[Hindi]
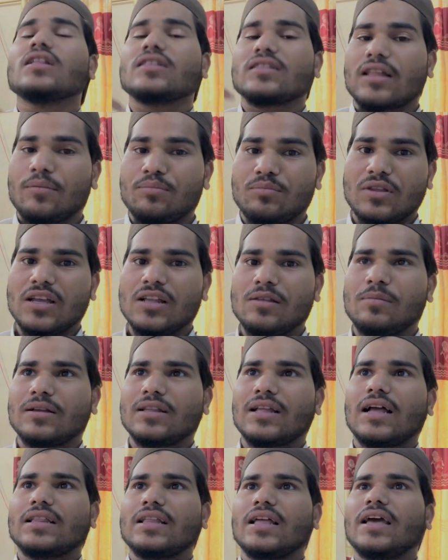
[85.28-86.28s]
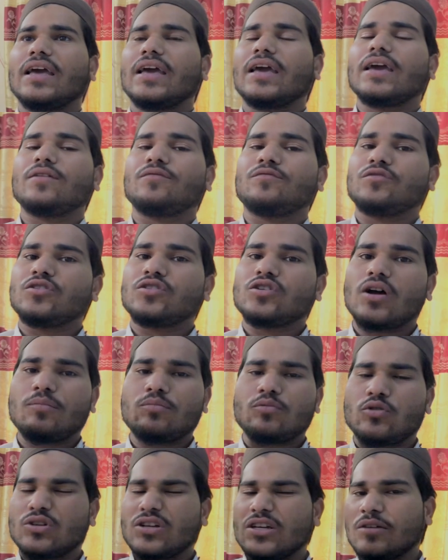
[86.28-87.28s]
थंबनेल बनाना है वीडियो
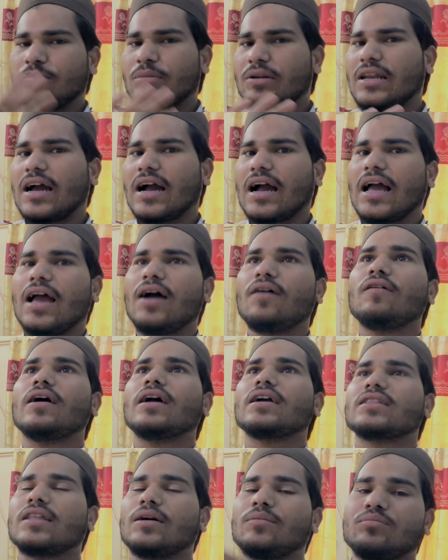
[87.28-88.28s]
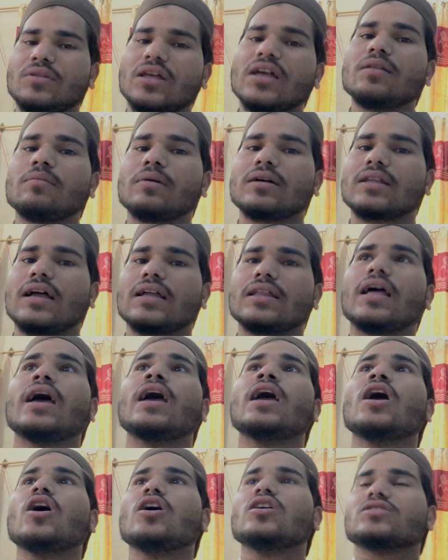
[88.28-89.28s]
अपलोडिंग पे लगाया हुआ है थंबनेल बनाना
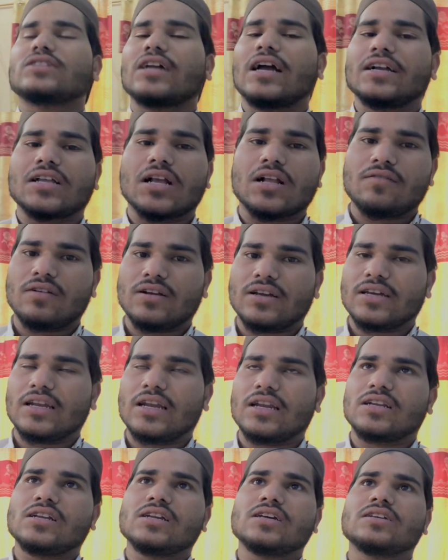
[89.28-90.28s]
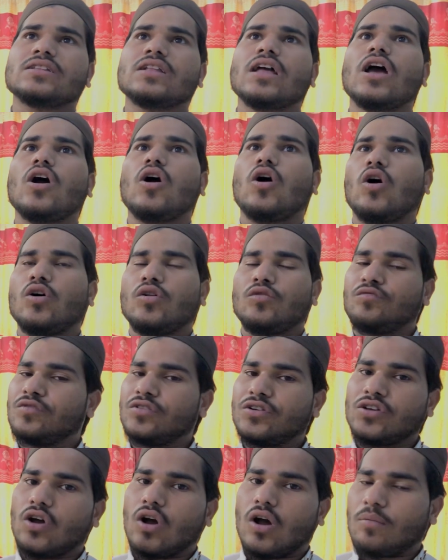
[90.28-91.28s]
है टाइटल वगैरह लिखना है और
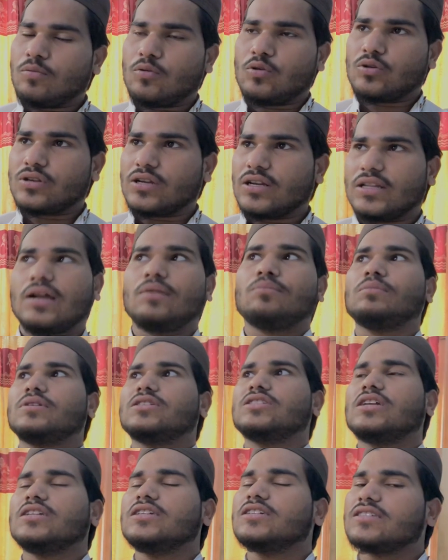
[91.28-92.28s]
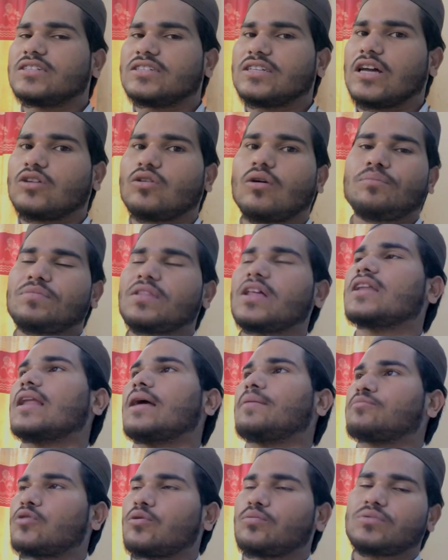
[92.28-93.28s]
वीडियो अपलोड करना मैं जल्दी से जा रहा हूँ अपना
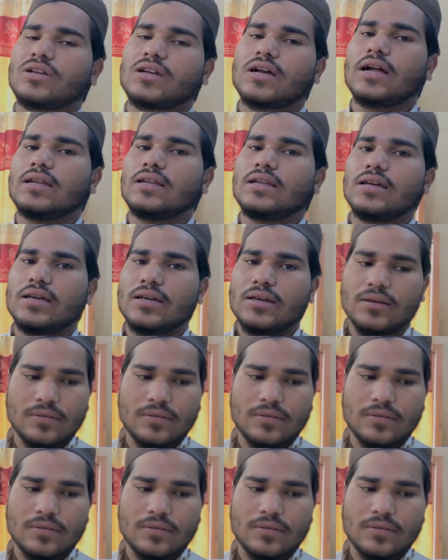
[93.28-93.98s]
लैपटॉप निकालना है